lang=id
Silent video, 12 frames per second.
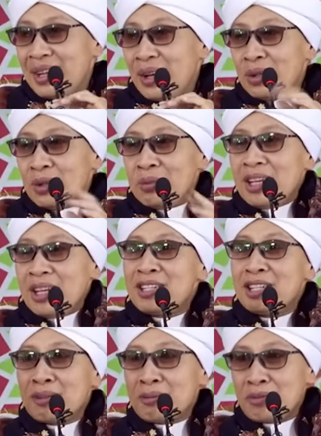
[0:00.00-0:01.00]

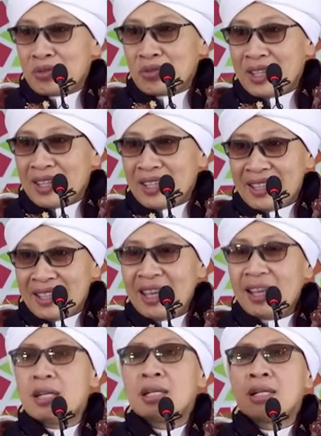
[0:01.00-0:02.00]
Naudzubillah jadi permusuhan.
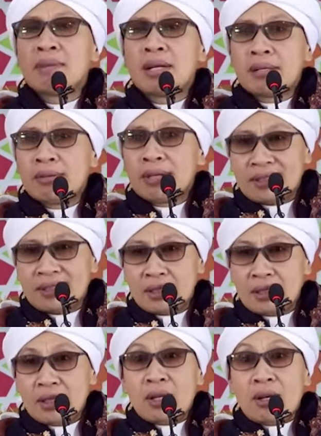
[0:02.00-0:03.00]
Hati-hati ya dibagi
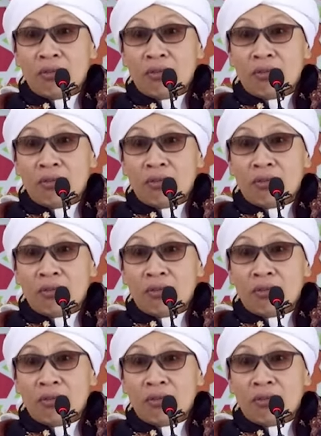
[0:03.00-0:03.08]
waris.